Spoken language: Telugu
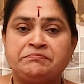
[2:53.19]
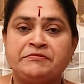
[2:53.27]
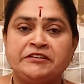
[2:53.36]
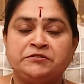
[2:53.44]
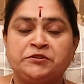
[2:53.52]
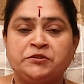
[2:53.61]

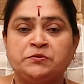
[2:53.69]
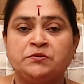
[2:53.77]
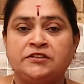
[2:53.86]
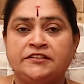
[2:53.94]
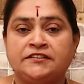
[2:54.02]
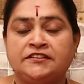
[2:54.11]
మీకు తిరుగు
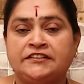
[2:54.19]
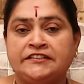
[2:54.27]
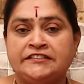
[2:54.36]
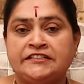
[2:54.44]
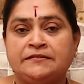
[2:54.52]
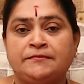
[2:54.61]
లేదండి
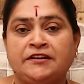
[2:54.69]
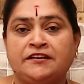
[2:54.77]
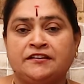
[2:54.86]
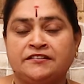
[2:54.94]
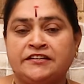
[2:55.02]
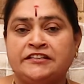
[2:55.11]
ఈ జన్మనే
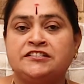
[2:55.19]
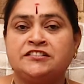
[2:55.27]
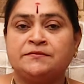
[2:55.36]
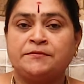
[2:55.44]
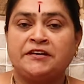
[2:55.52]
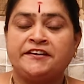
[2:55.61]
కాదు ఎన్ని
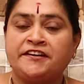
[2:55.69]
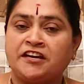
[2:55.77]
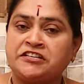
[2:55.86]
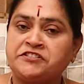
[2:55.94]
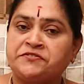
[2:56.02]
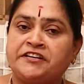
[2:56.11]
జన్మలైనా
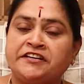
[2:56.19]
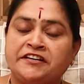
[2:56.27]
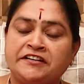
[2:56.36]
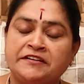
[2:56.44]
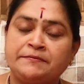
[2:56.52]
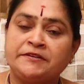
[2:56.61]

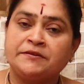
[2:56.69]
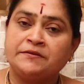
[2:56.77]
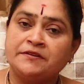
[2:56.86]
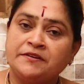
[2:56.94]
ఐశ్వర్యంగానే మీరు